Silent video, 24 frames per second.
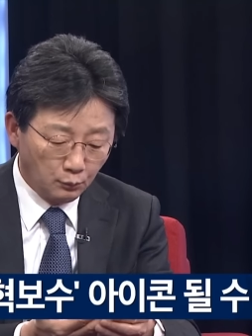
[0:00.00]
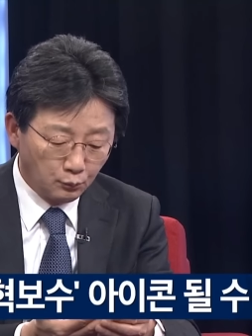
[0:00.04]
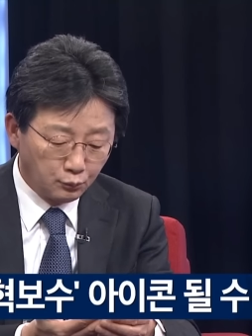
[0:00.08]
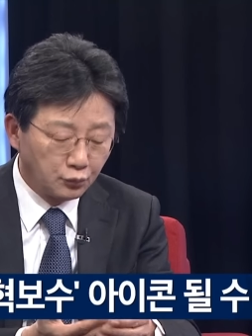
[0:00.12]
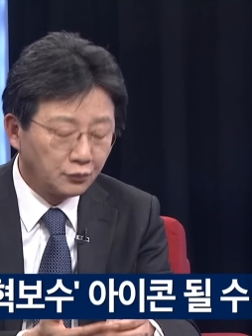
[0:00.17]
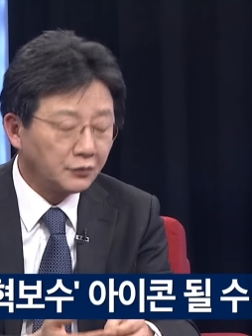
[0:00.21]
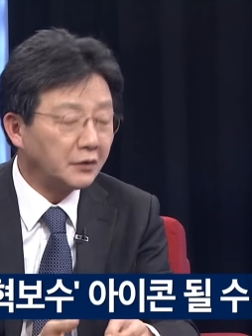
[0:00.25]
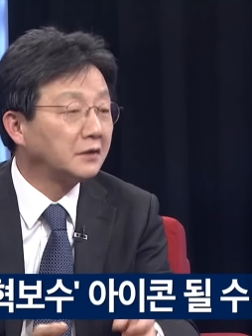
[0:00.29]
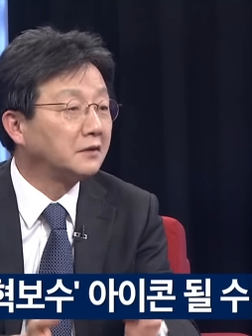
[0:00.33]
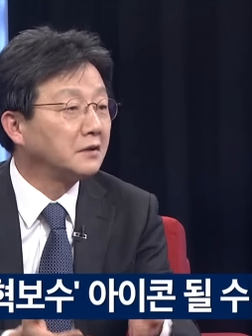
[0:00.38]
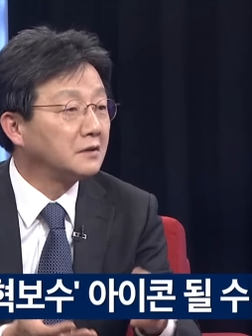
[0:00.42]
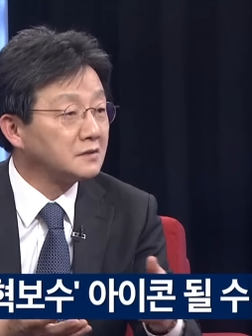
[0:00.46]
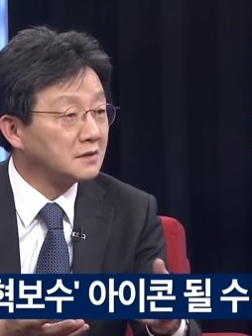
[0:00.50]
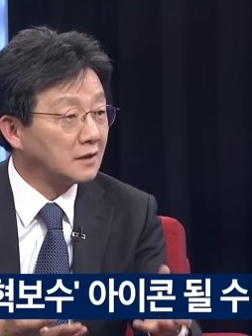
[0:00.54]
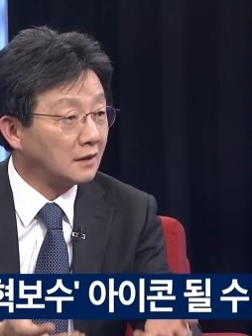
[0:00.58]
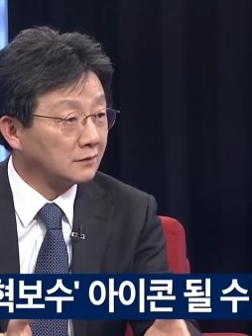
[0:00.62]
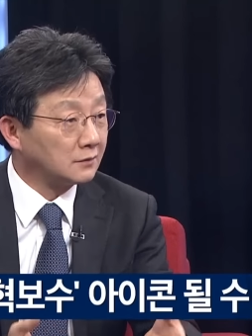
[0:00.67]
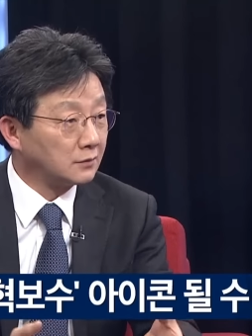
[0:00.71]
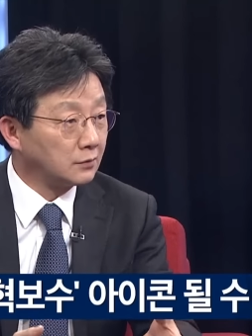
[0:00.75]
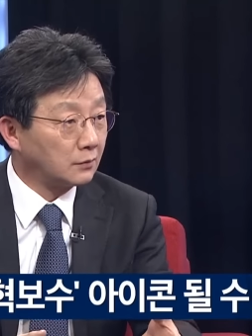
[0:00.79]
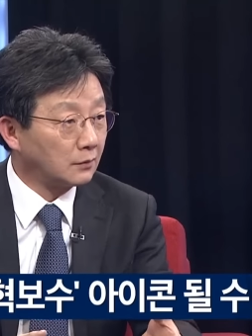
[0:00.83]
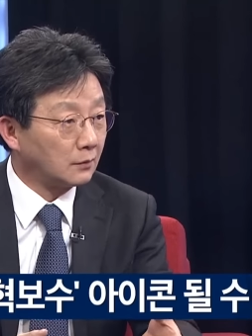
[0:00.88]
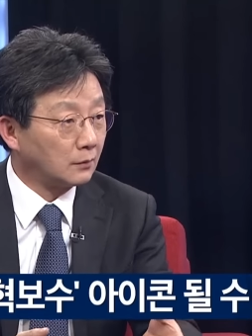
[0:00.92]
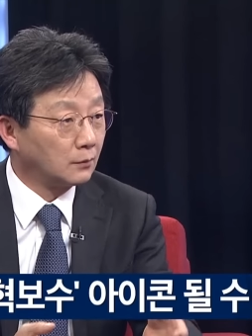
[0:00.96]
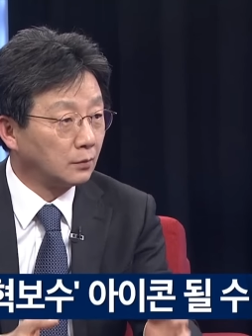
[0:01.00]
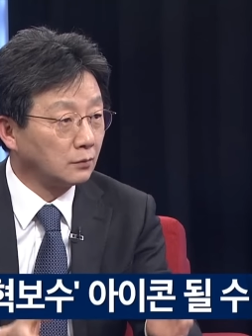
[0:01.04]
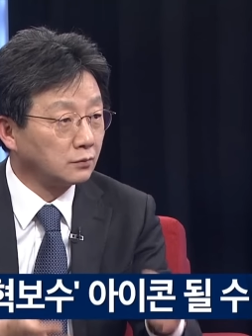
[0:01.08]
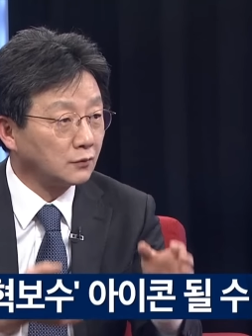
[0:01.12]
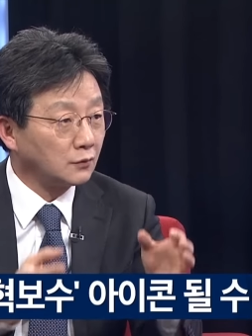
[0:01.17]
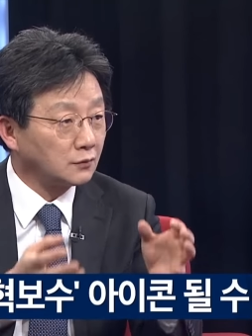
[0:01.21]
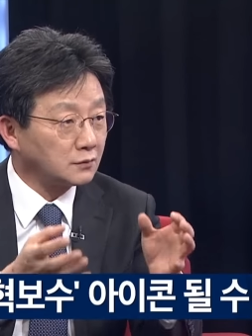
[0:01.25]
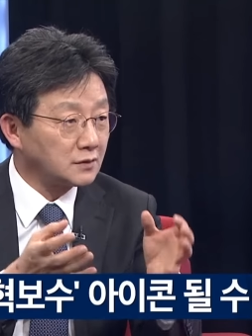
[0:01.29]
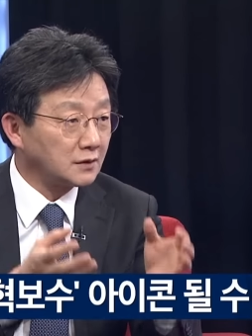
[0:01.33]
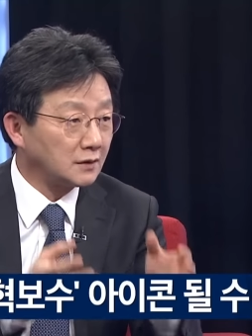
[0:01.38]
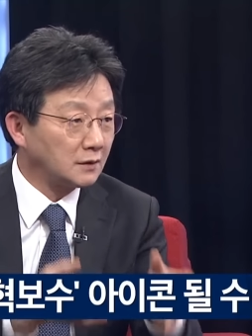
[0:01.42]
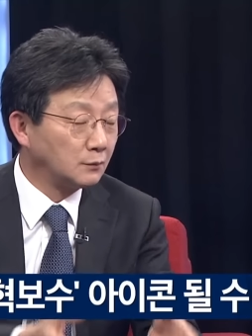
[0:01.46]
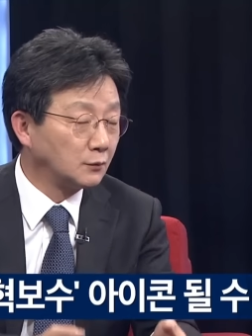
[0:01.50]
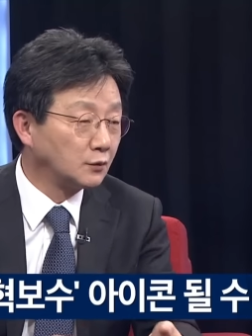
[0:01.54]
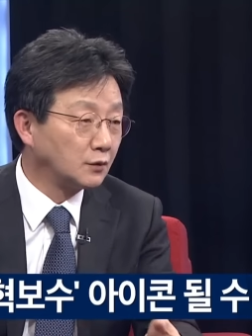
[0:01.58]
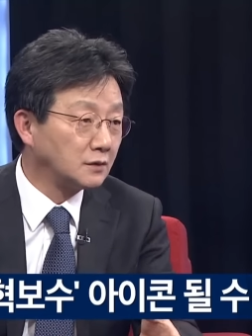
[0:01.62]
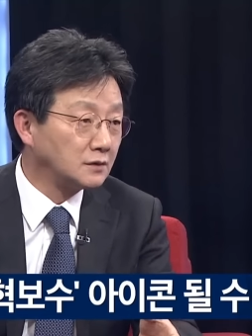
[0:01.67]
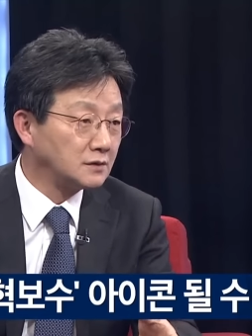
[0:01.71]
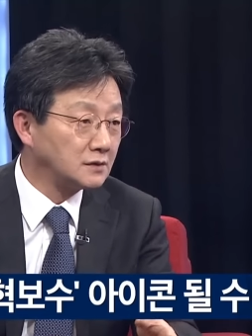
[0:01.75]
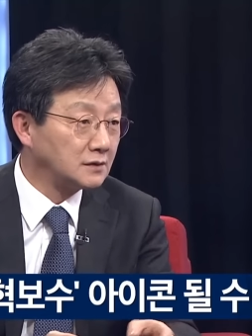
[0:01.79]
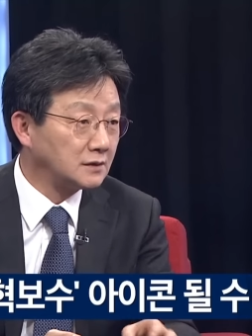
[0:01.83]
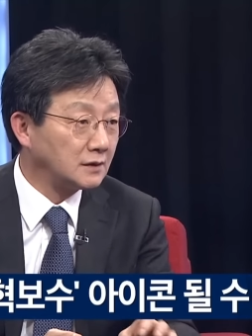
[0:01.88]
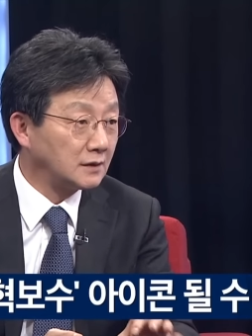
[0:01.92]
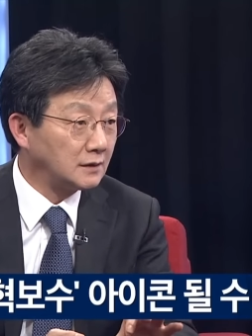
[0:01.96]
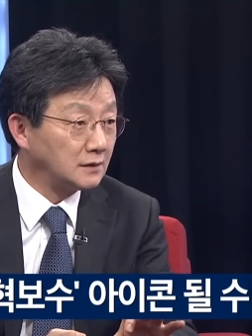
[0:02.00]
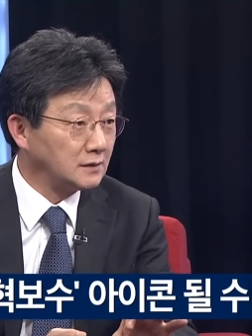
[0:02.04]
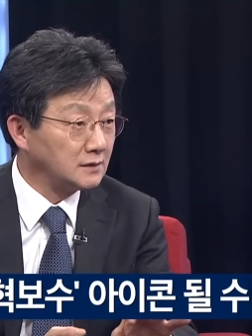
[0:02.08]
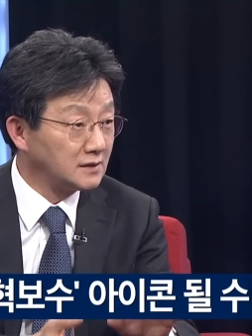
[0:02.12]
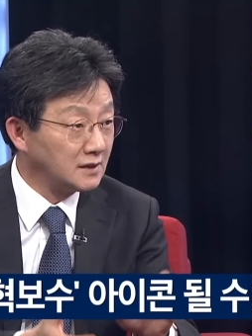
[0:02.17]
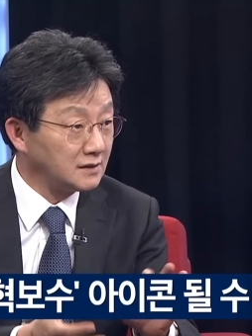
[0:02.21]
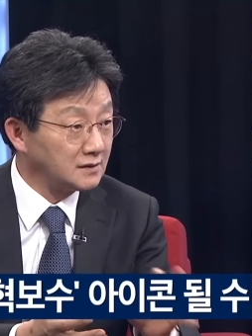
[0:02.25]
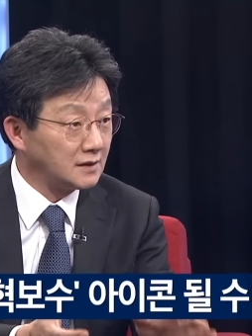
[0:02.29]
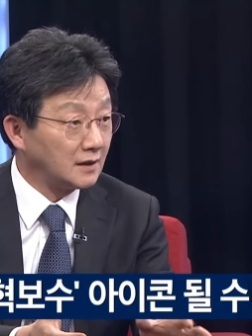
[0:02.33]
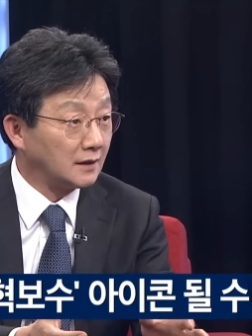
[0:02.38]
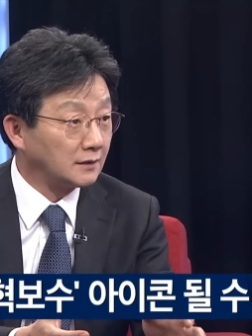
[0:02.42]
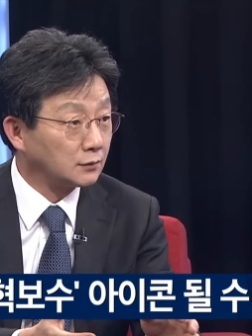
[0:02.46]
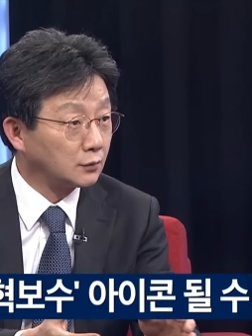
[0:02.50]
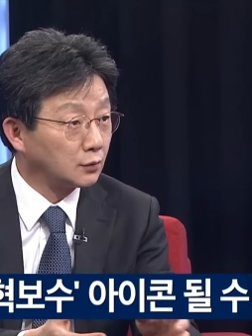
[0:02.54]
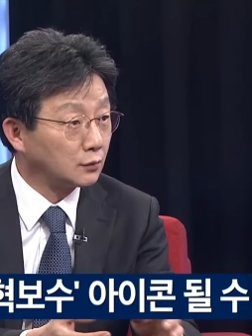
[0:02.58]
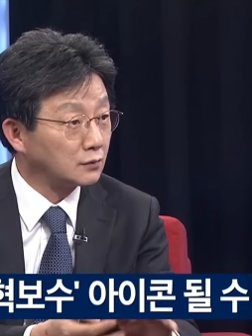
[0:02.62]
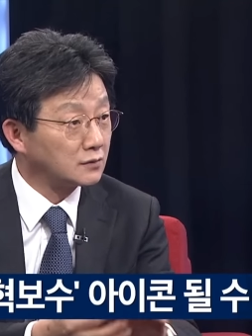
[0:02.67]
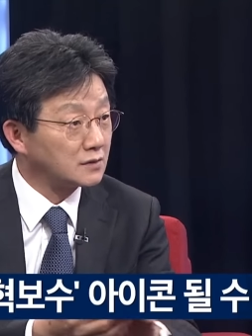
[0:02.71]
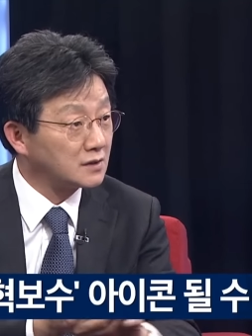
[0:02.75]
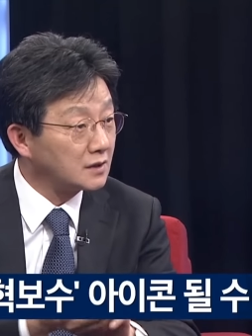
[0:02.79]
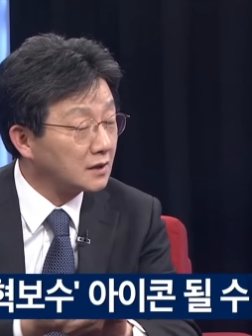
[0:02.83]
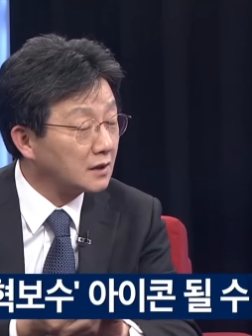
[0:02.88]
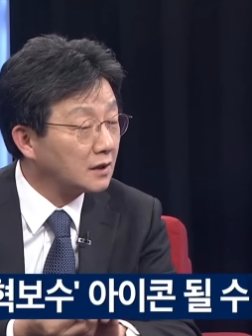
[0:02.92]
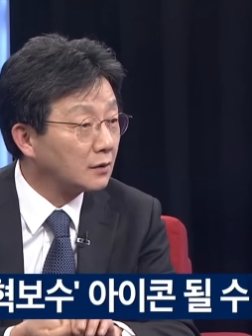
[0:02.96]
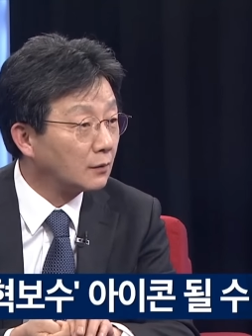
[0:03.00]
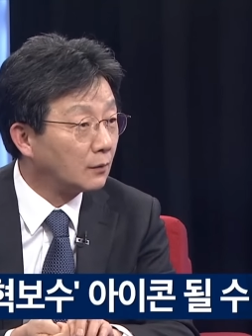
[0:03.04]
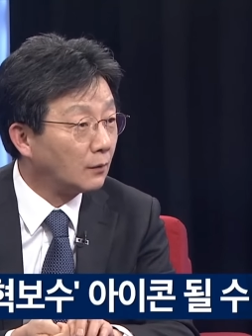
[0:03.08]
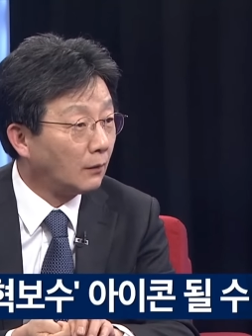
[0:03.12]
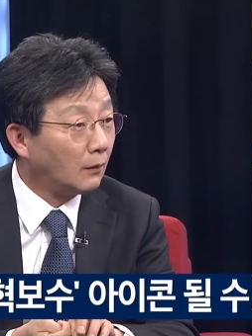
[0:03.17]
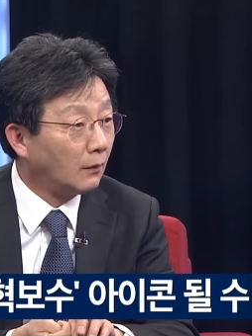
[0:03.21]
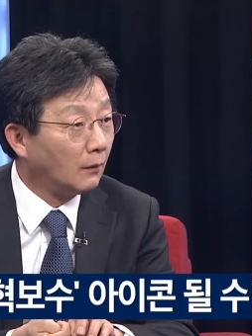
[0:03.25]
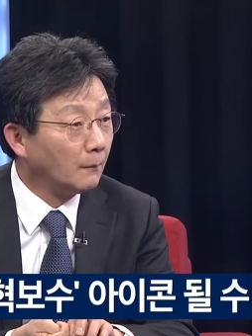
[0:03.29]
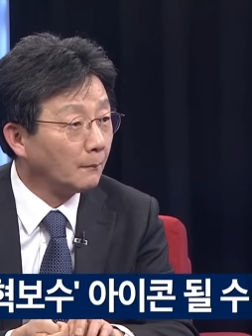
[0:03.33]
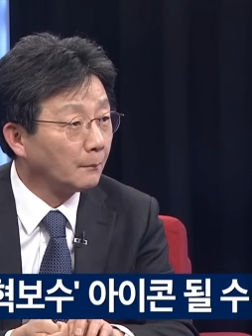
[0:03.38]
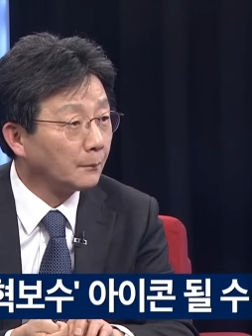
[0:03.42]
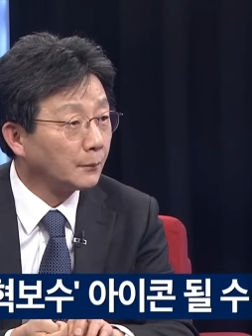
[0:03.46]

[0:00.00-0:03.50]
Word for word: 붕괴되지 않도록 공동체가 무너지지 않도록 지키고